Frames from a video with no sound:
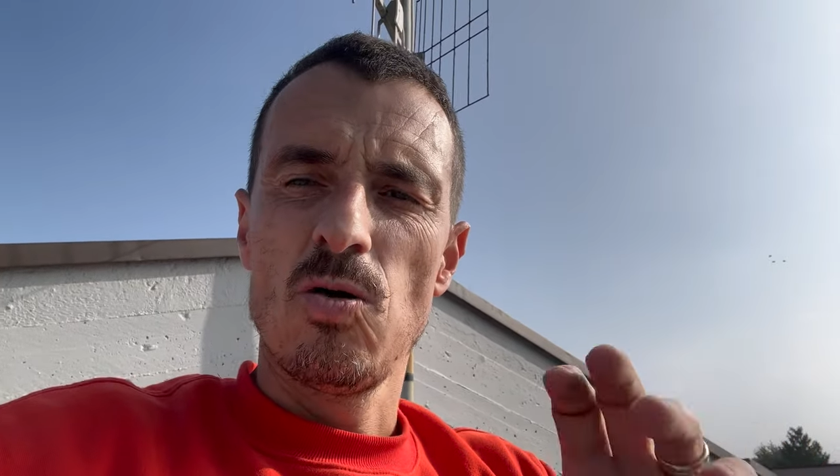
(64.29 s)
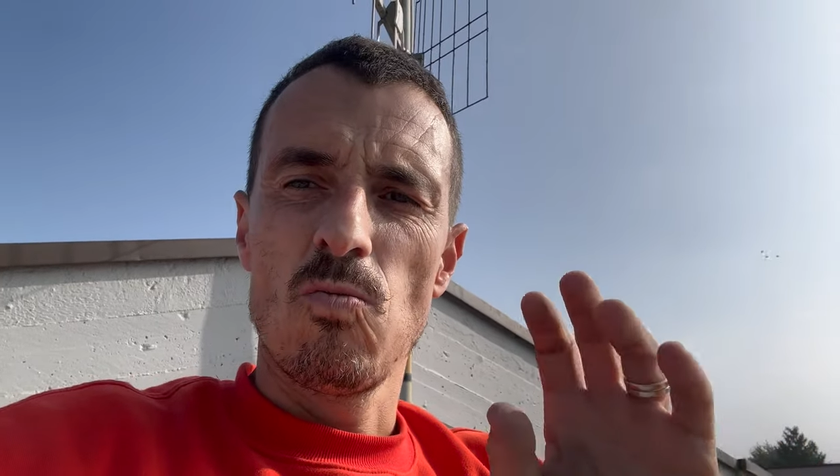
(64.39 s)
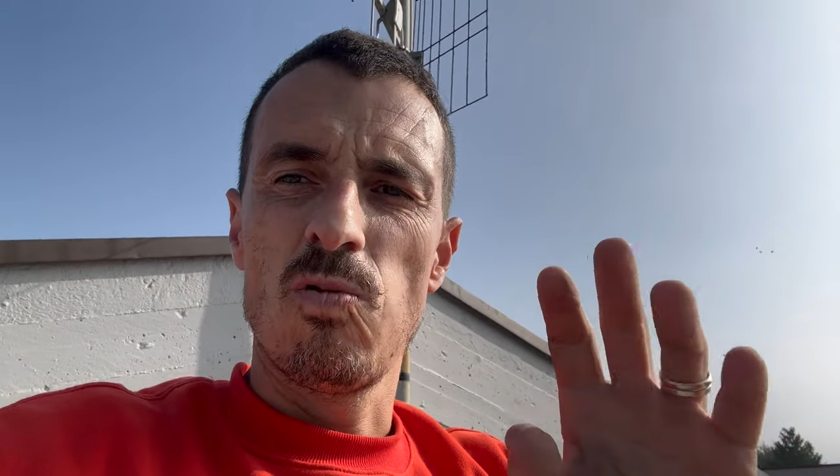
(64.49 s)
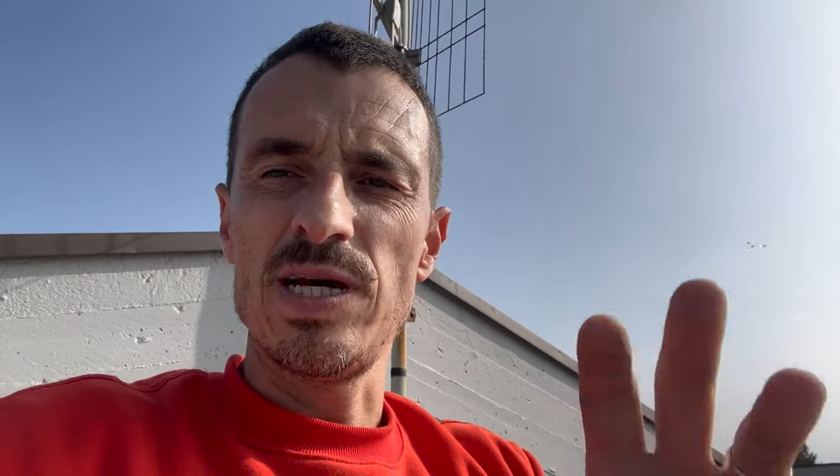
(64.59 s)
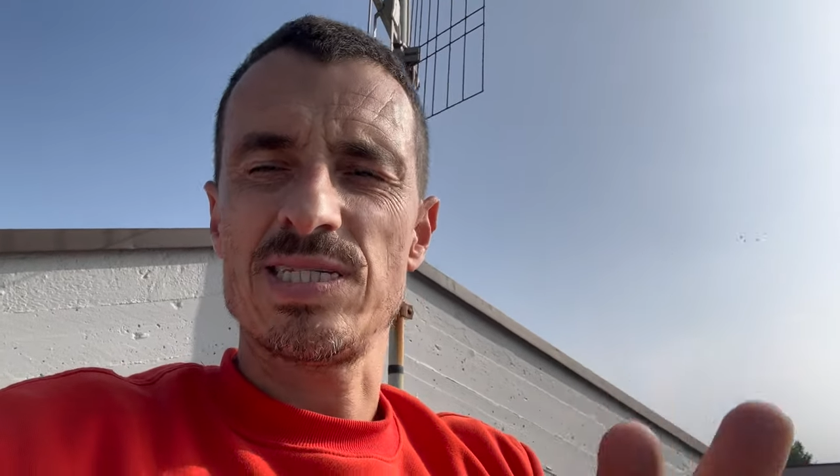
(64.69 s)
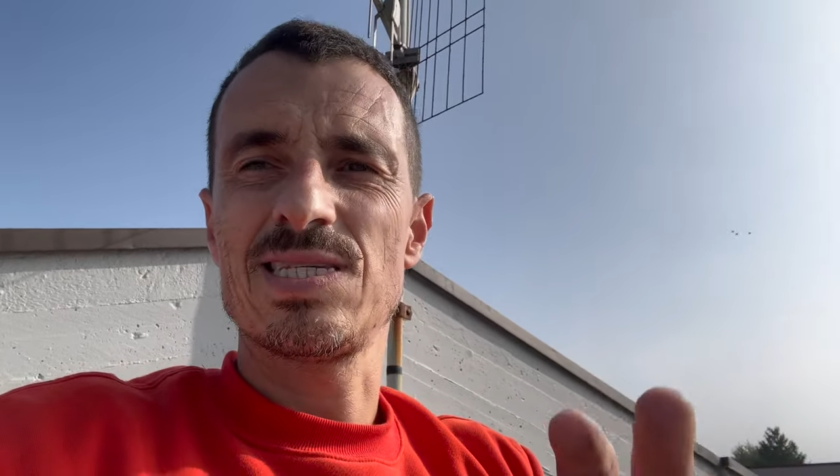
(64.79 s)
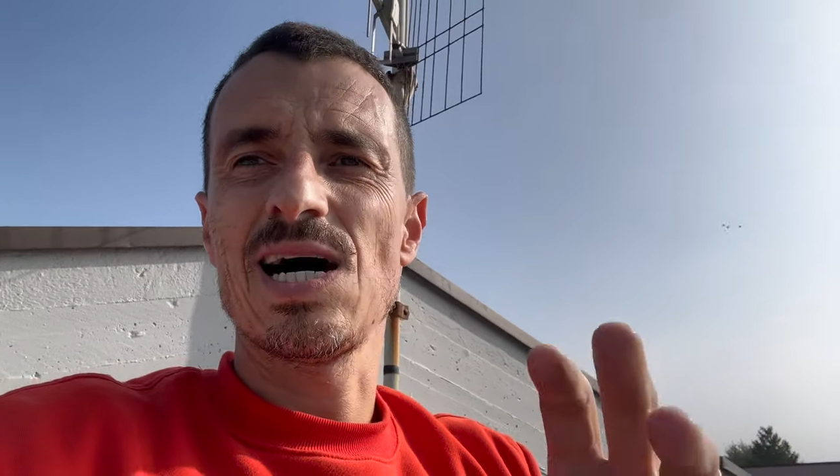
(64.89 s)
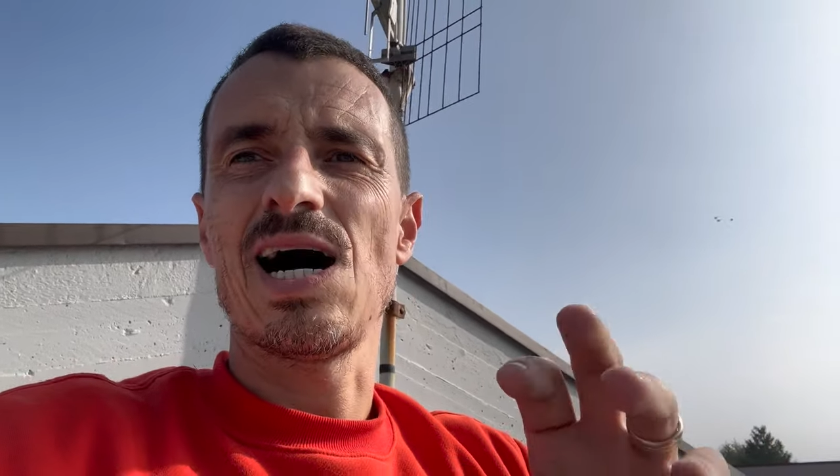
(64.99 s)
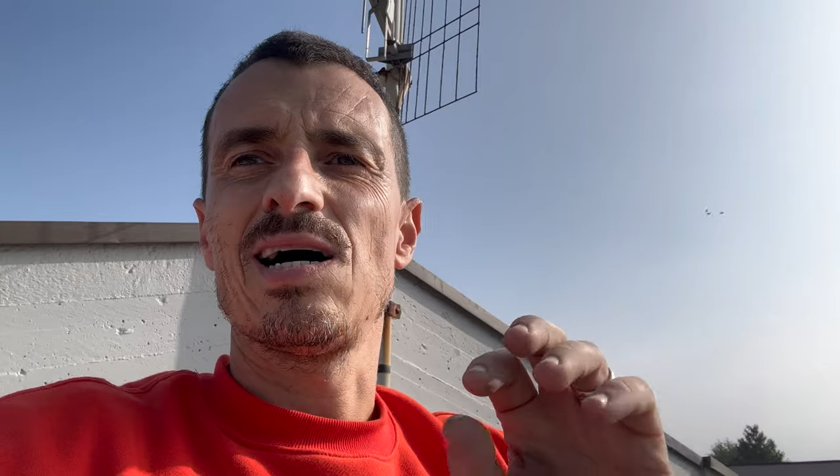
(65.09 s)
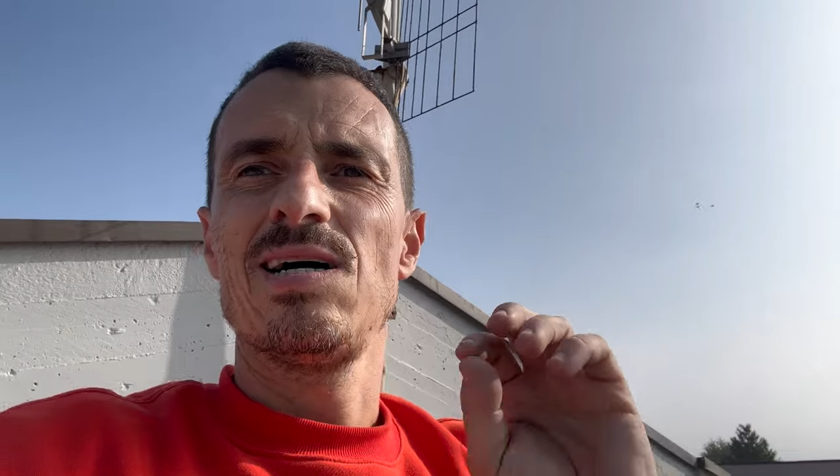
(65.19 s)

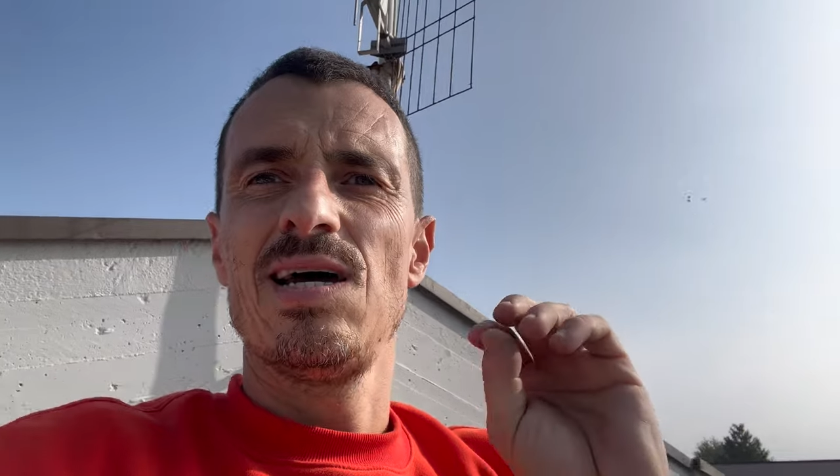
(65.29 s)
Questa